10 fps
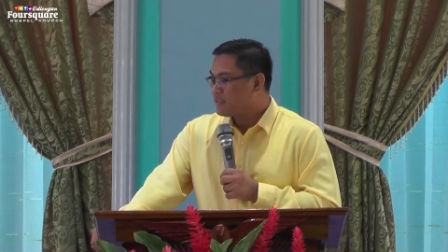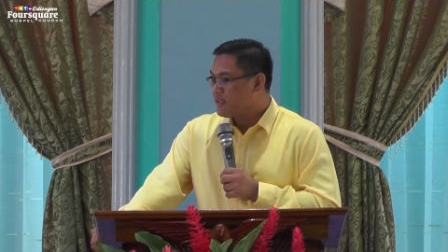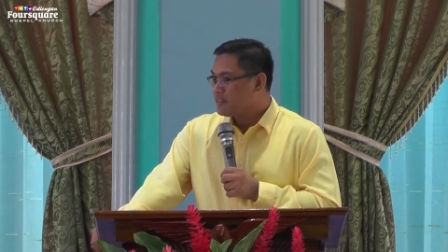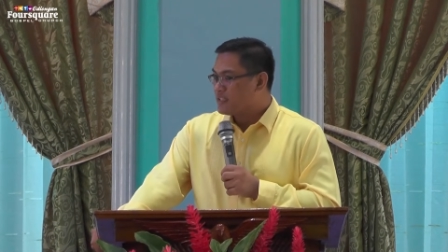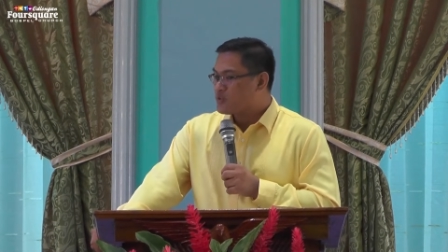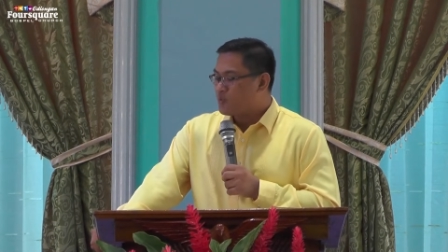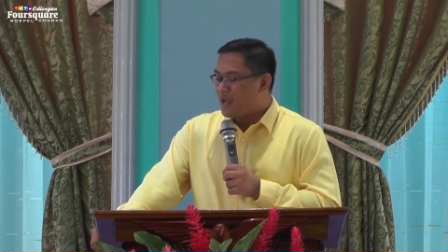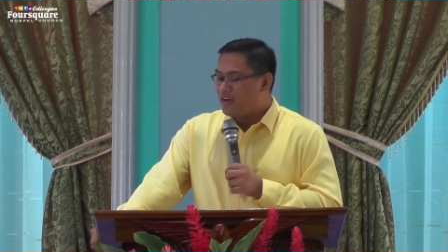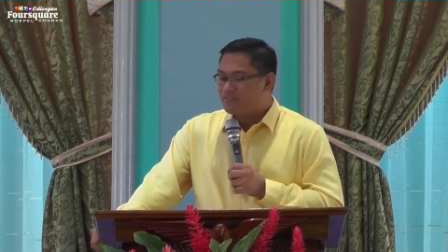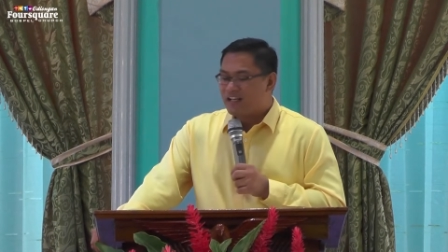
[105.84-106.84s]
That's one
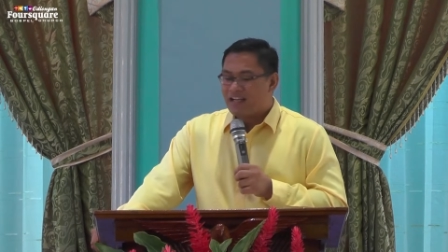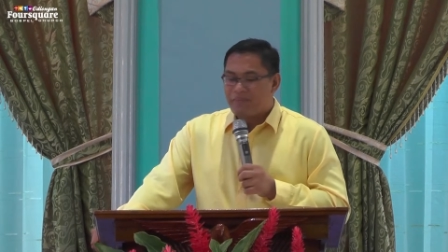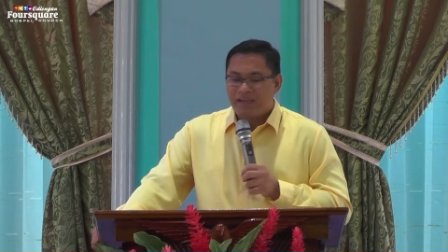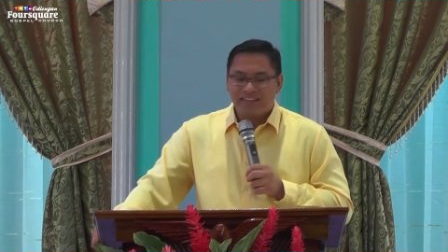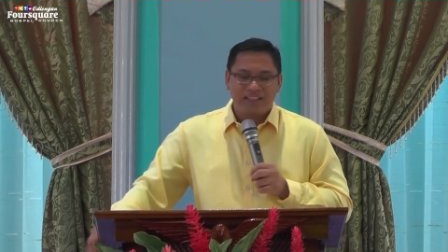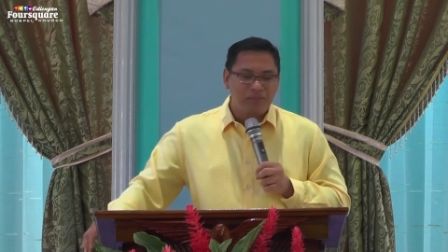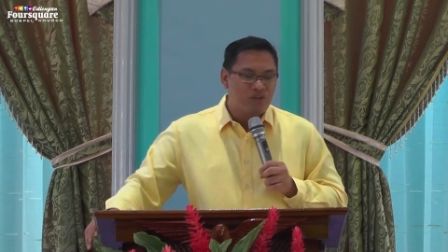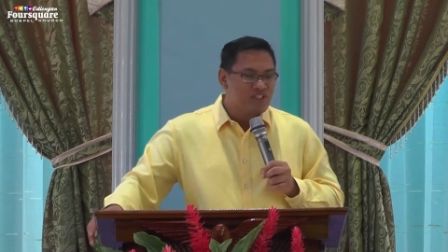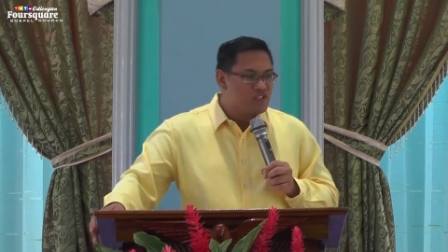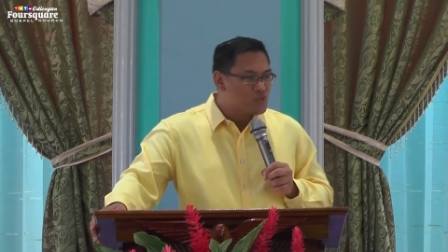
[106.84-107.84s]
of the lamentable
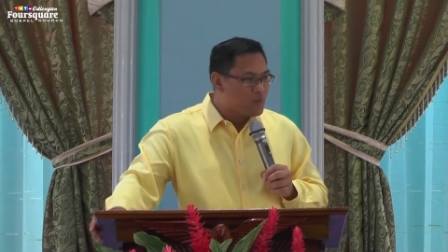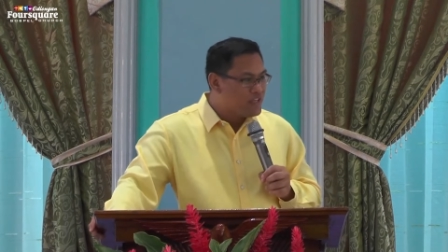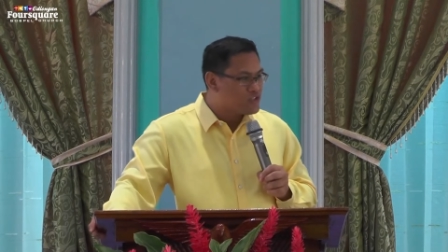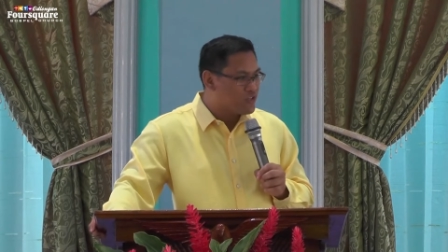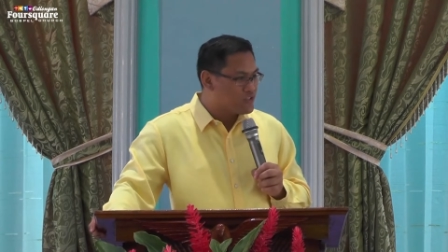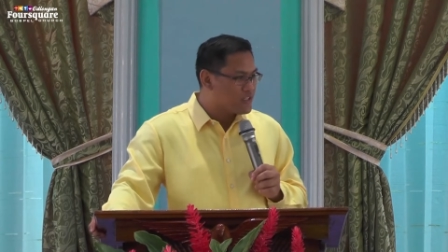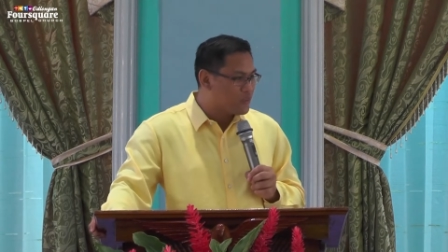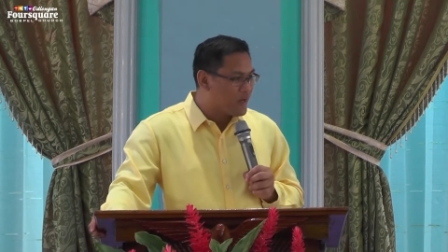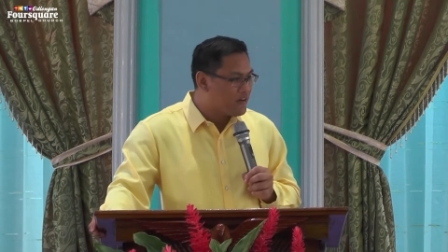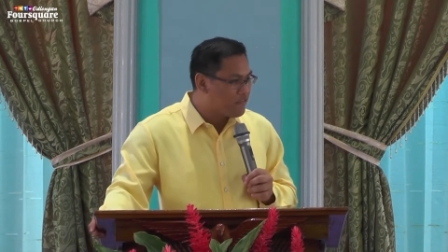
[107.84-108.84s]
situations that we
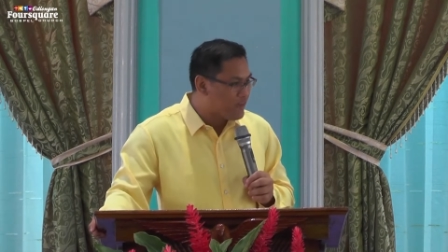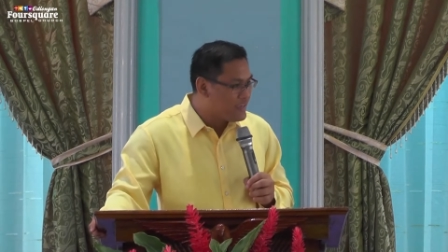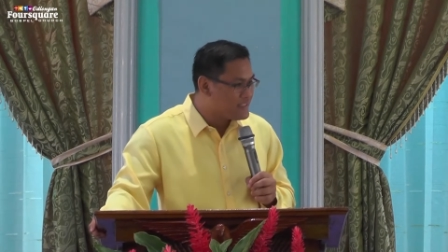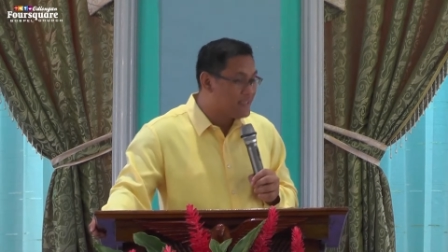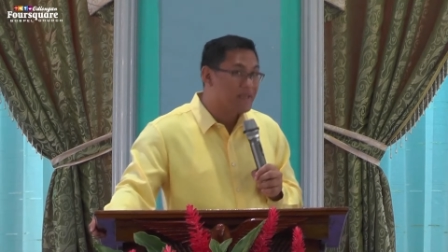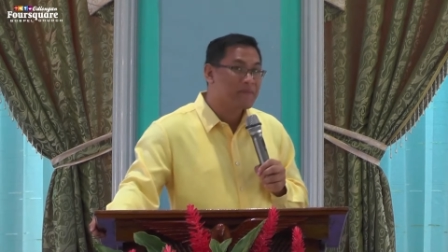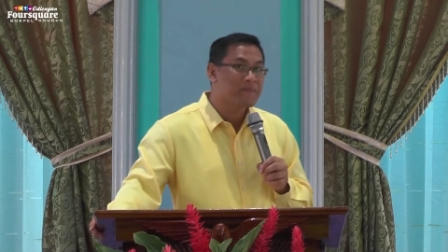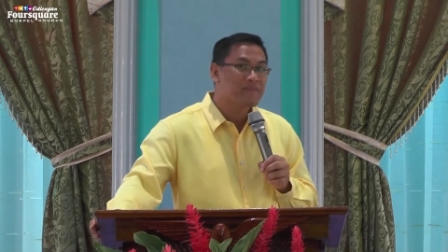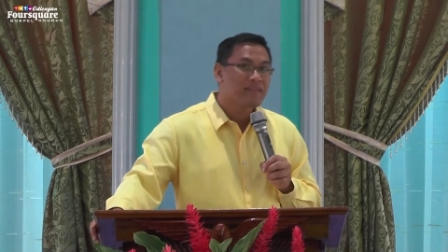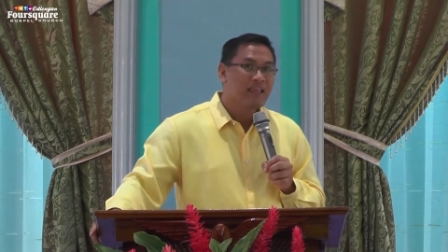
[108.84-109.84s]
are facing.
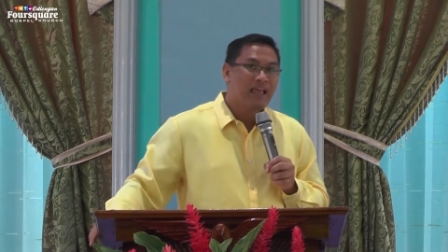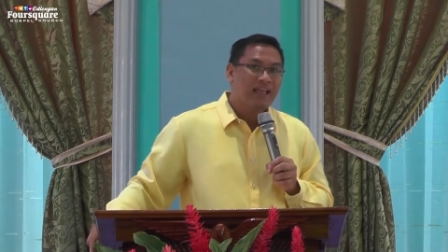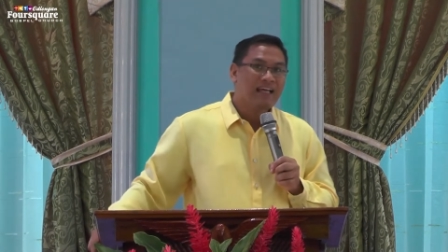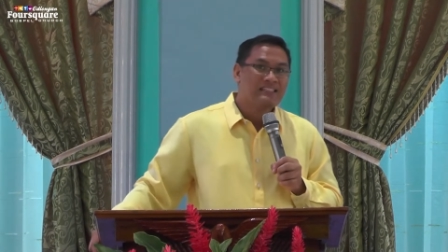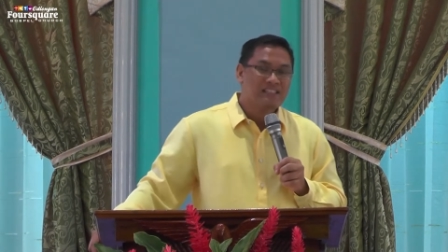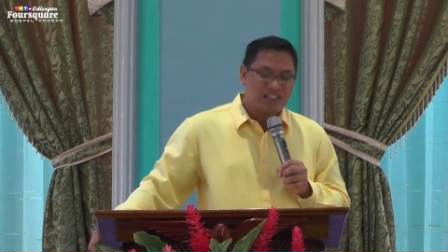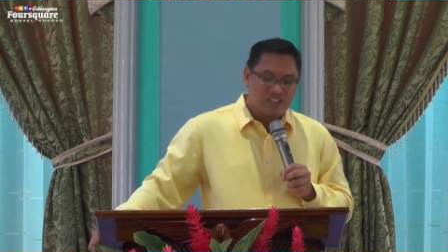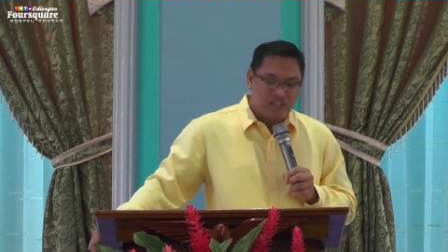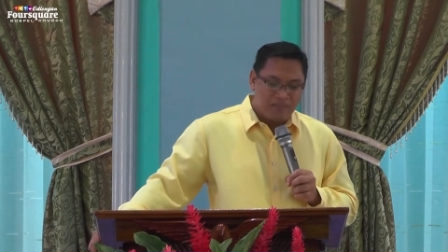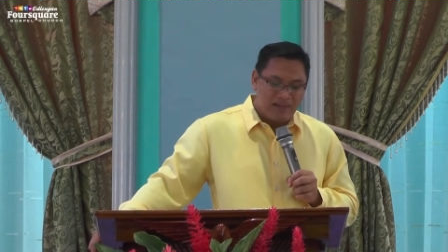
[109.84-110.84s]
And as
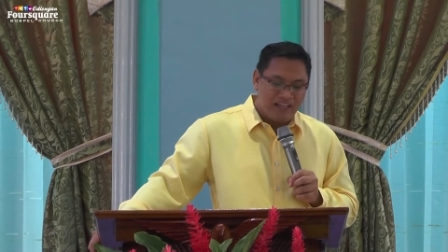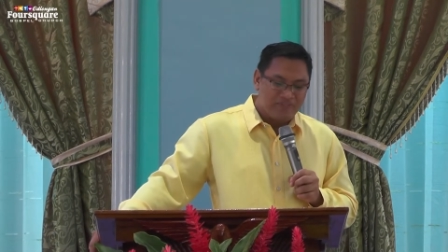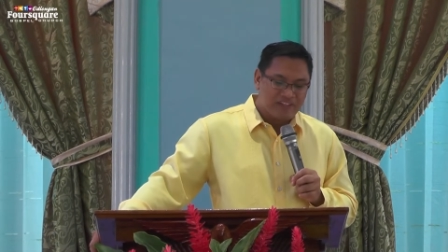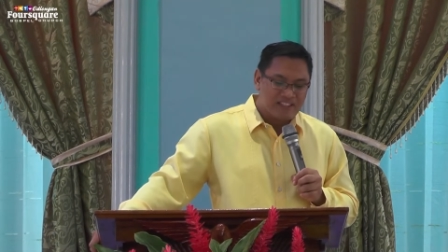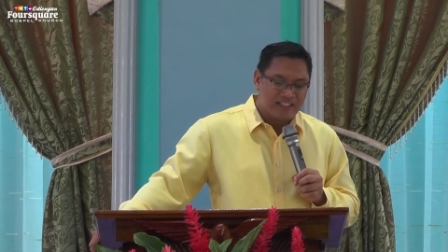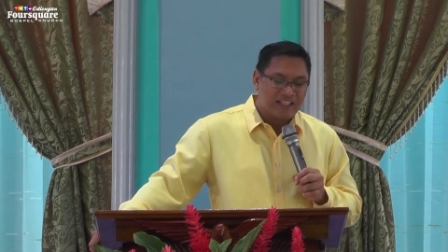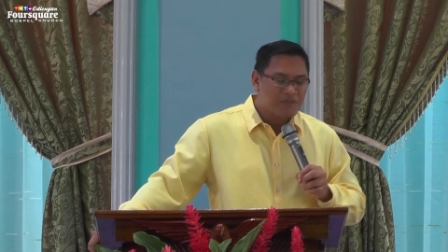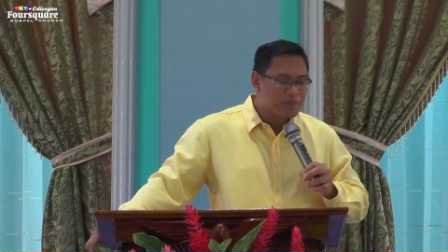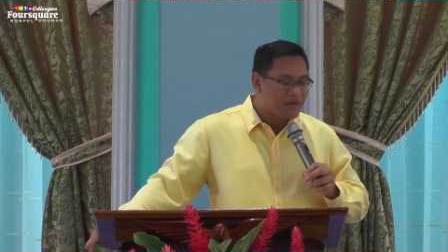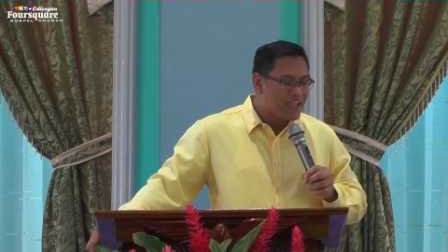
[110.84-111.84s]
Christian believers, let us
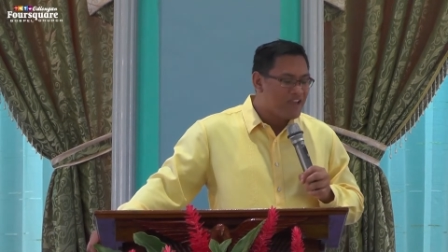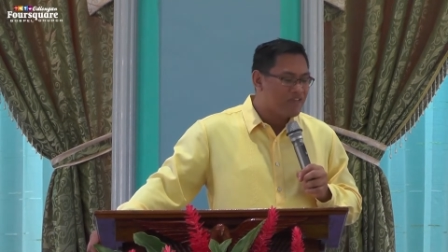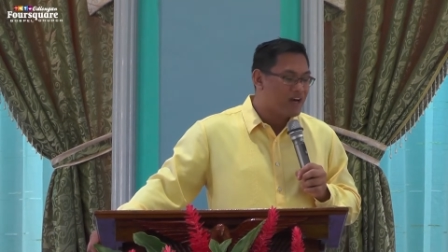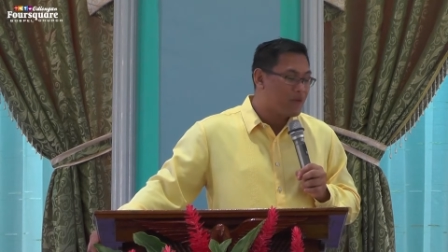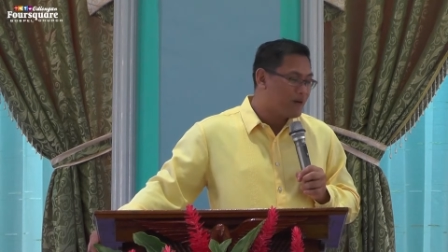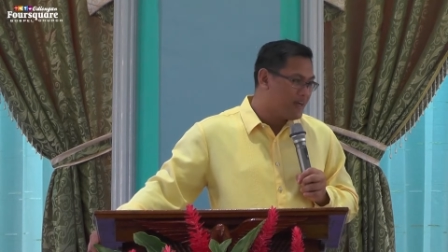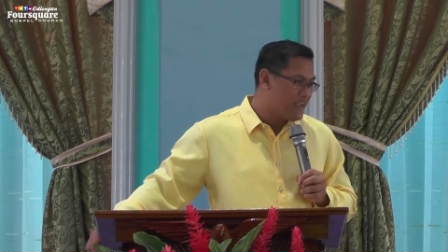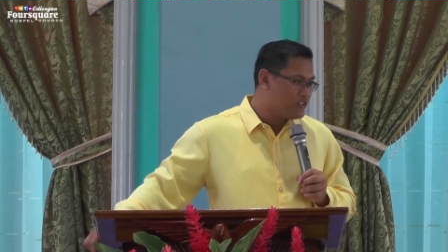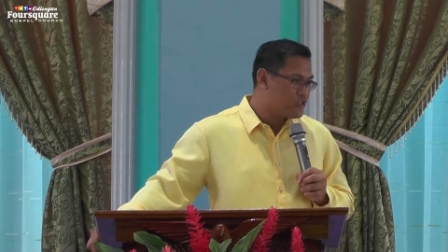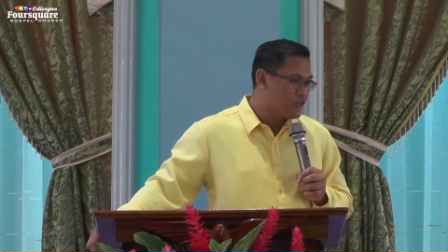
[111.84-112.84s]
pray for our
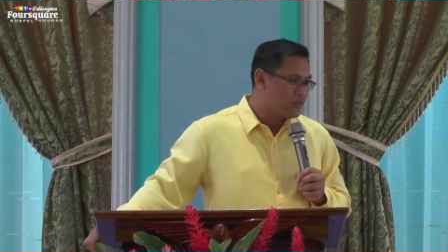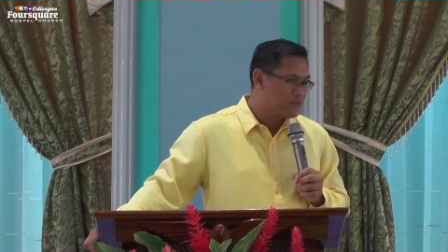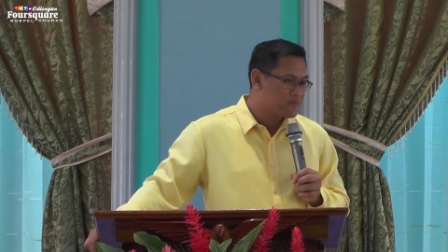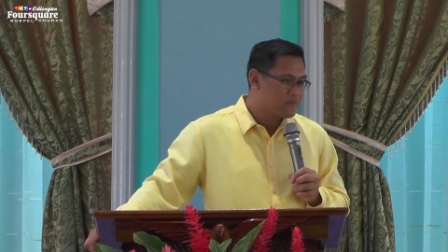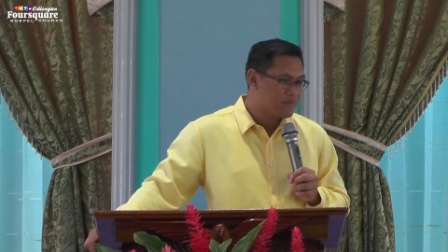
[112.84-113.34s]
nation.